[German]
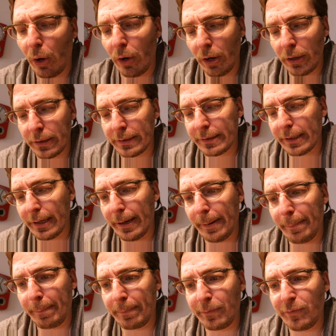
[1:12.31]
und
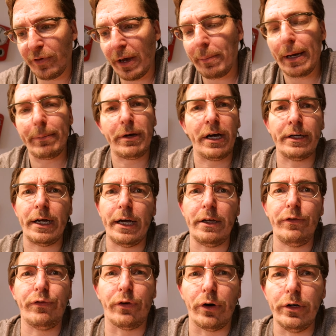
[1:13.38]
ähm, wer meinem
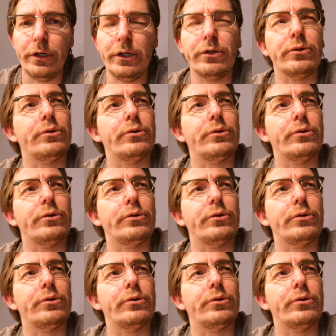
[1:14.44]
Kanal folgt